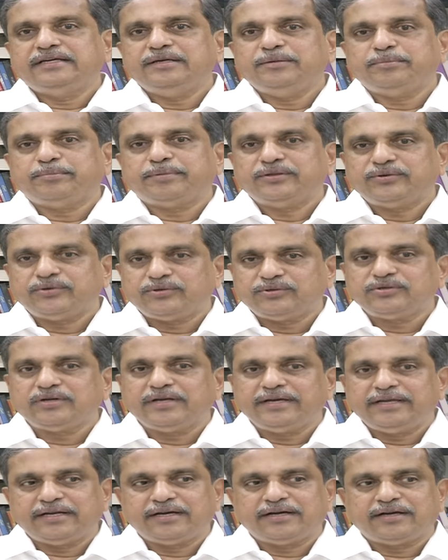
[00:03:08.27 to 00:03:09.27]
ఈ పది
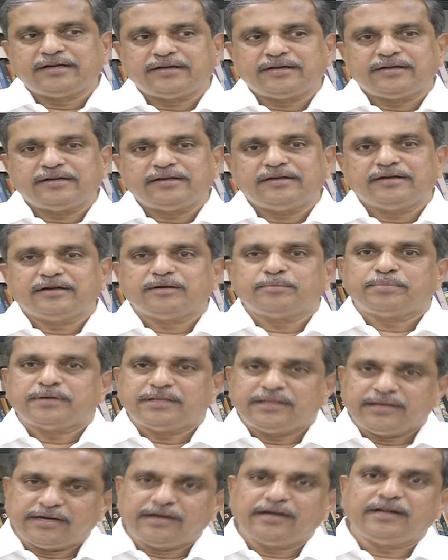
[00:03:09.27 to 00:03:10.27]
రోజులైనా ఇంకా
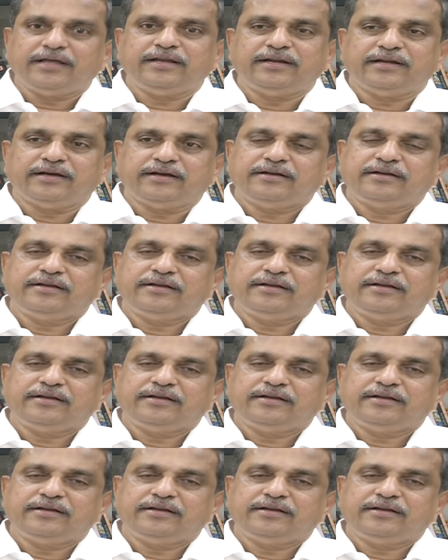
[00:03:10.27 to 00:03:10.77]
పదేళ్ళైనా